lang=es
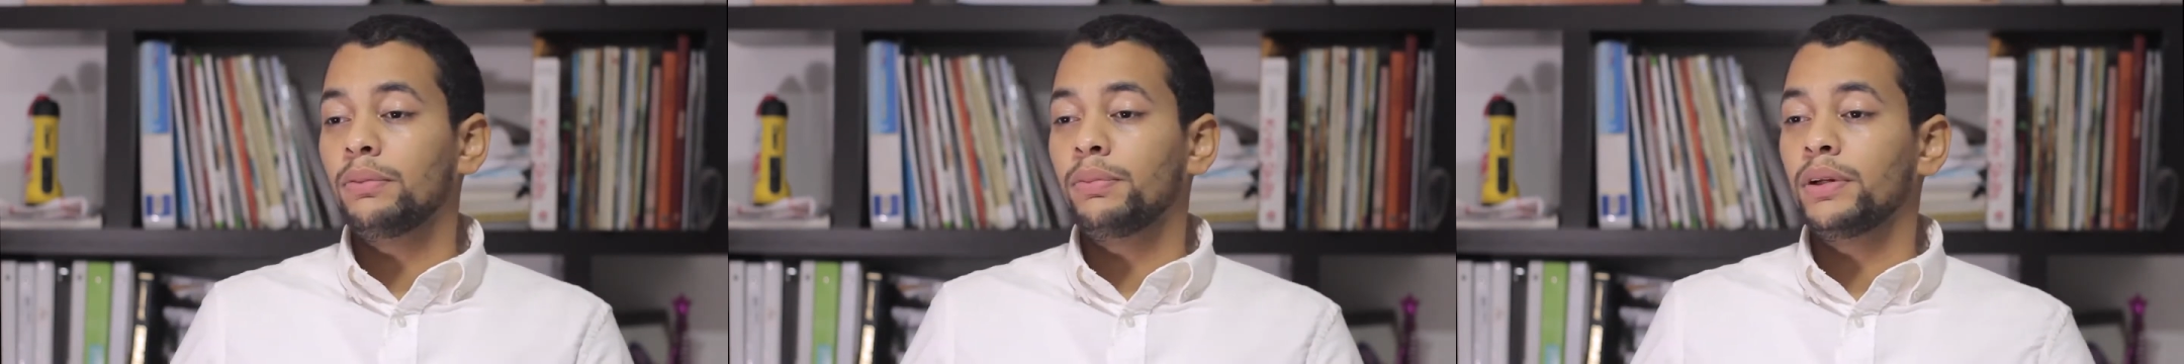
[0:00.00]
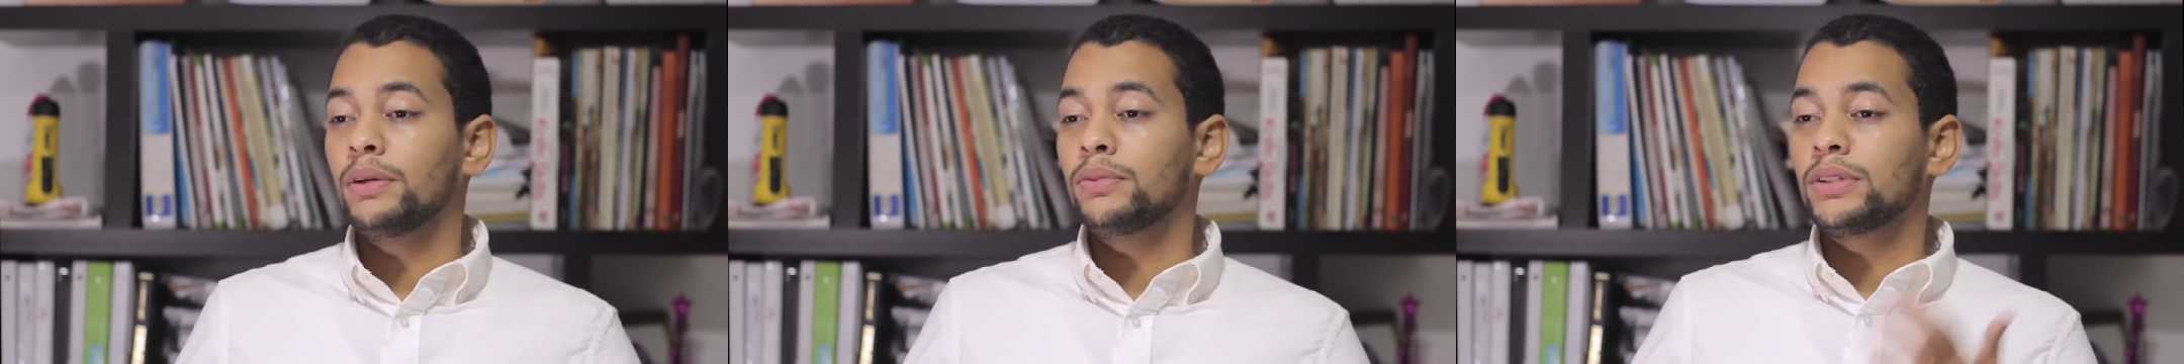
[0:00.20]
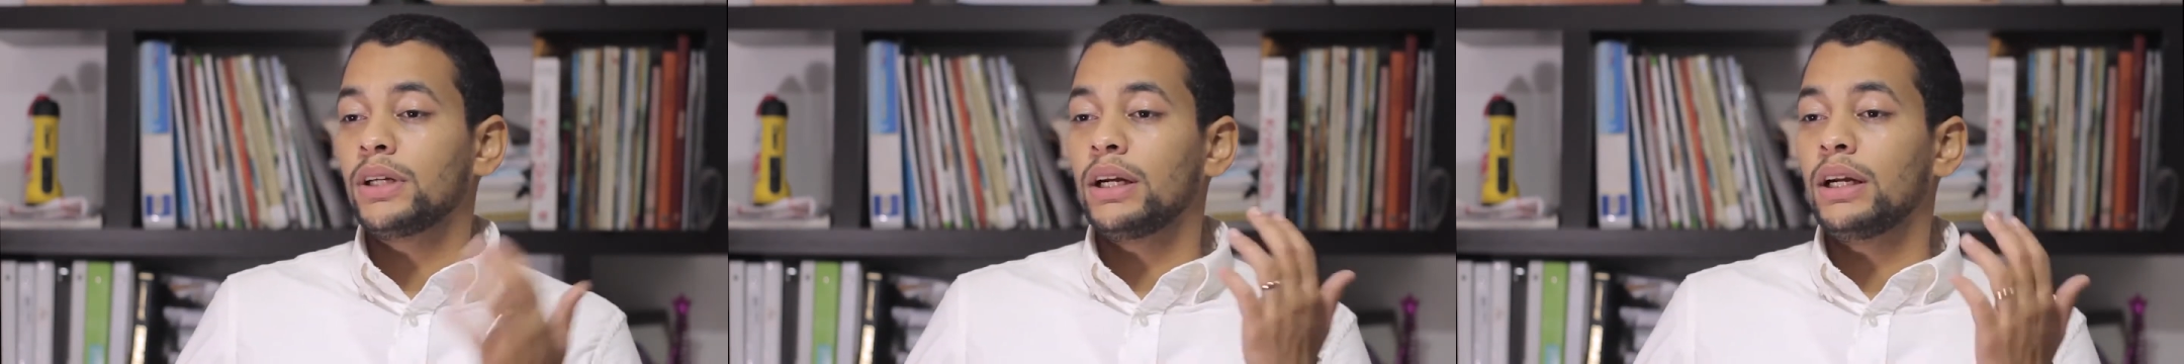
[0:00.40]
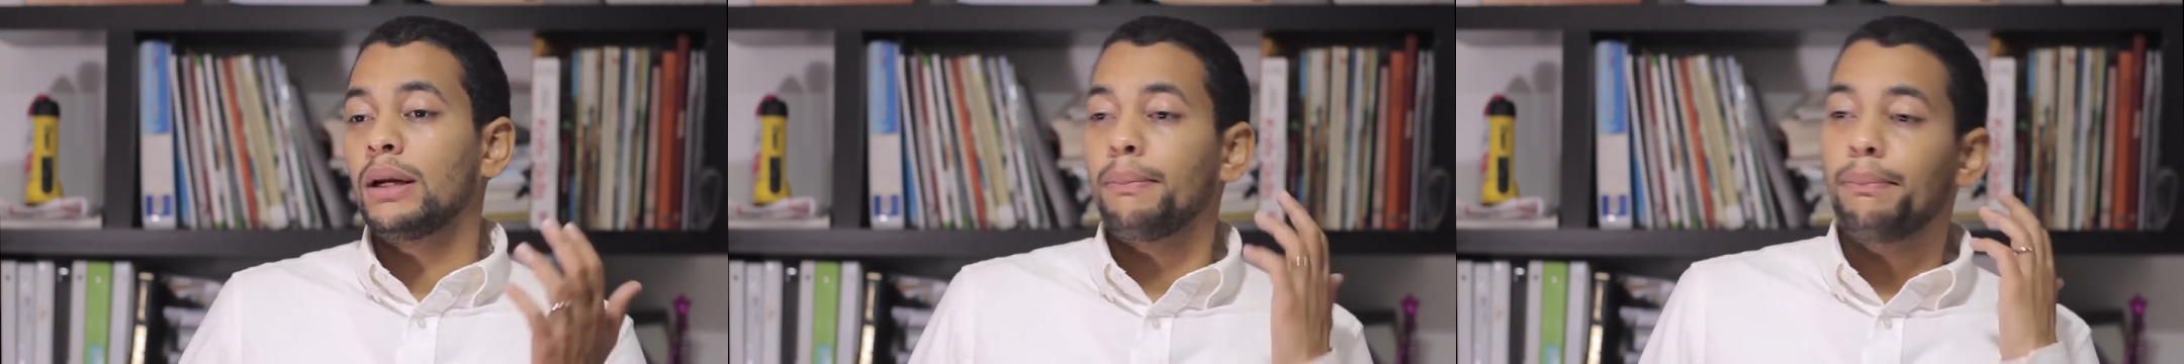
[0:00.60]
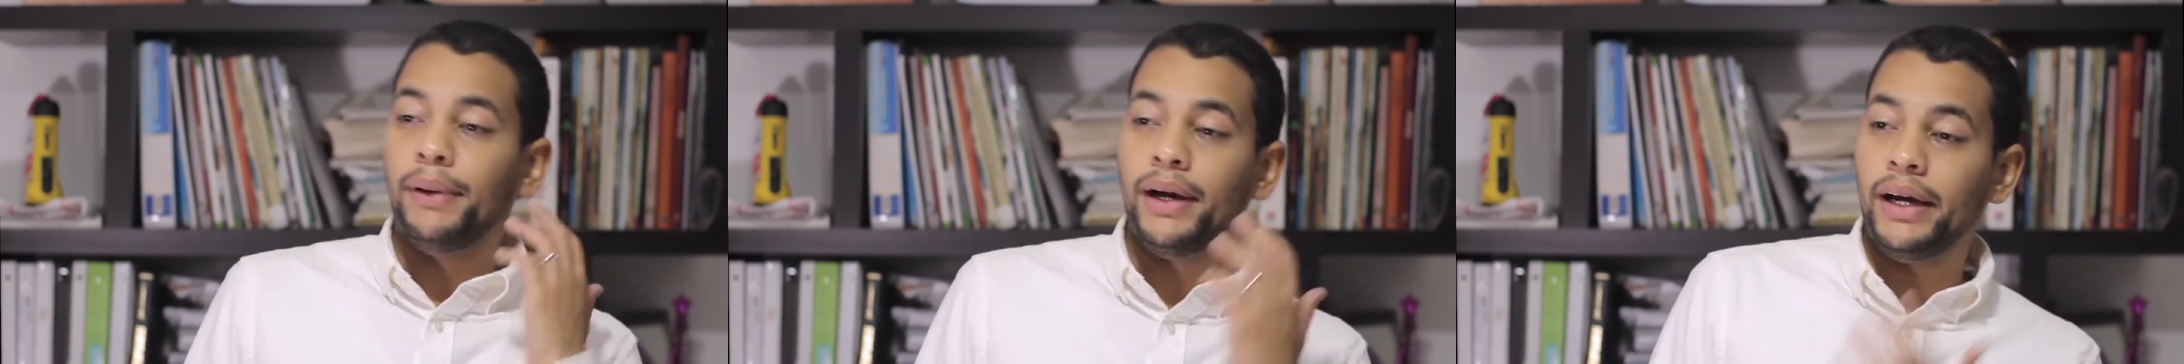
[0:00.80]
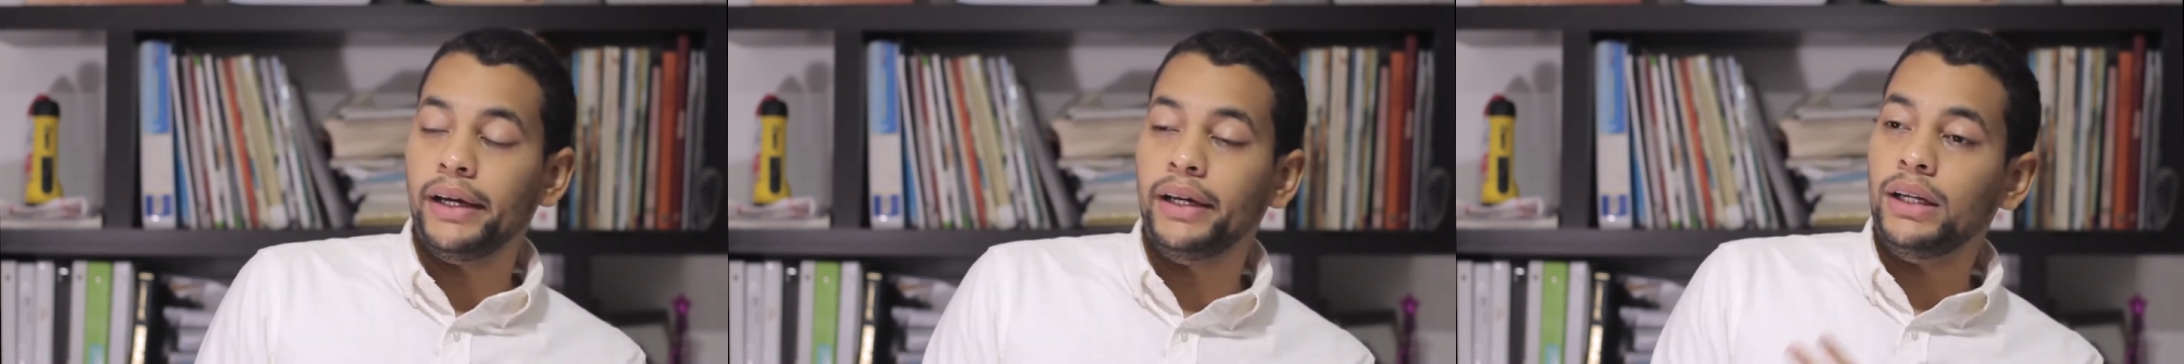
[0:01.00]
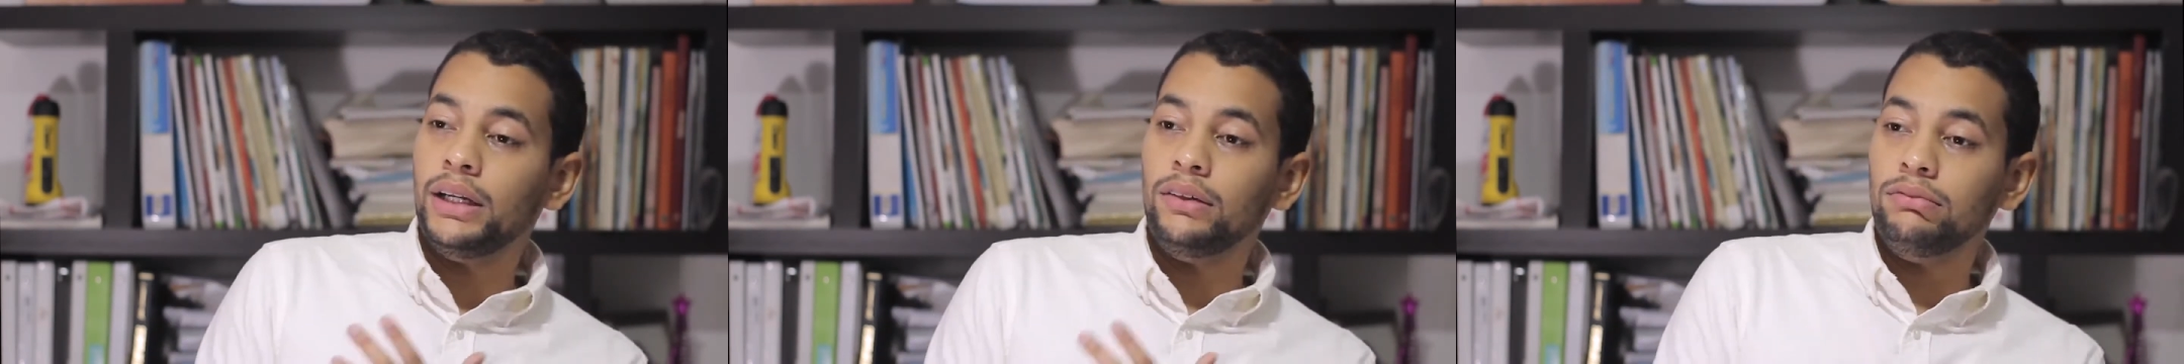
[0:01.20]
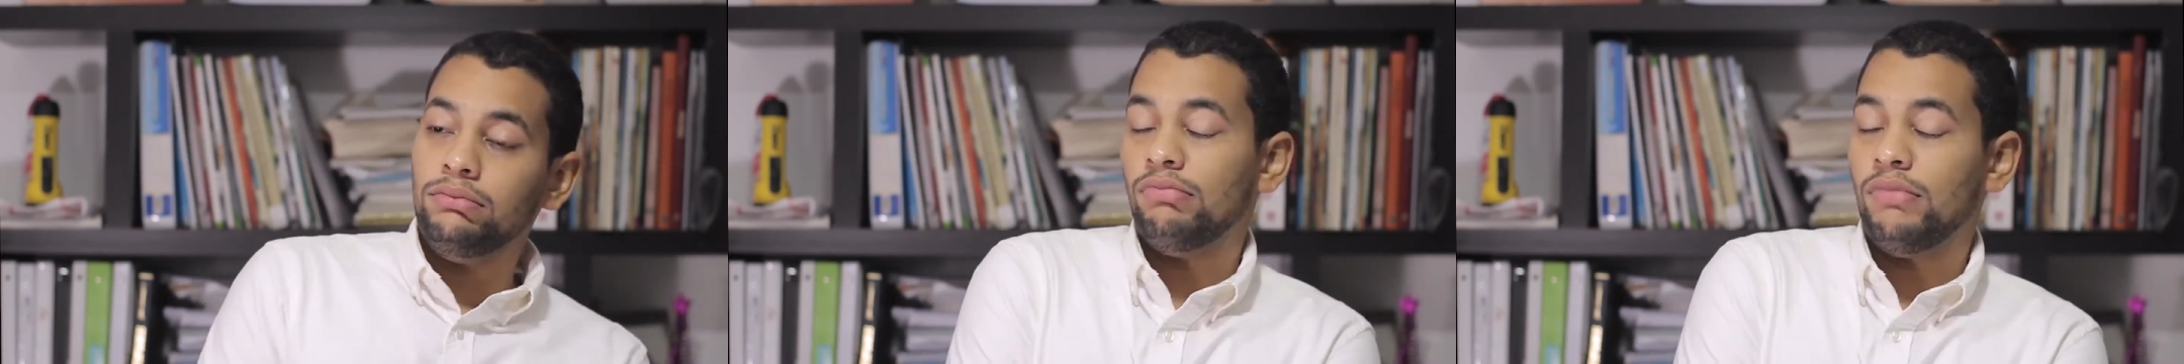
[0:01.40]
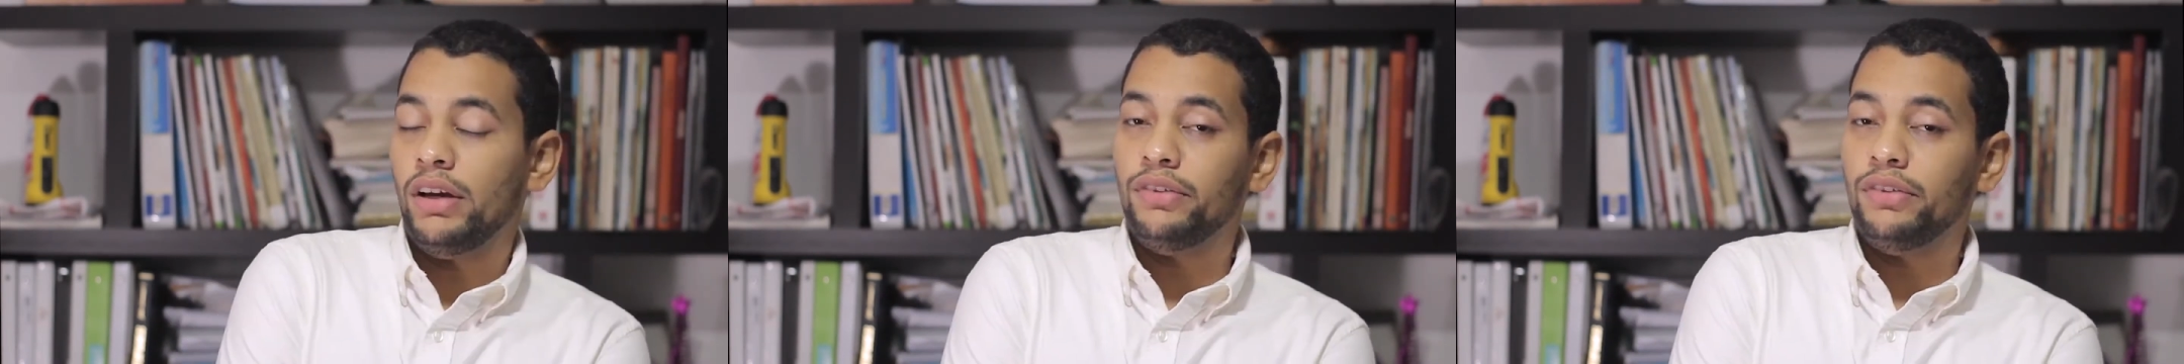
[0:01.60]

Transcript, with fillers: lo pueden buscar en la página.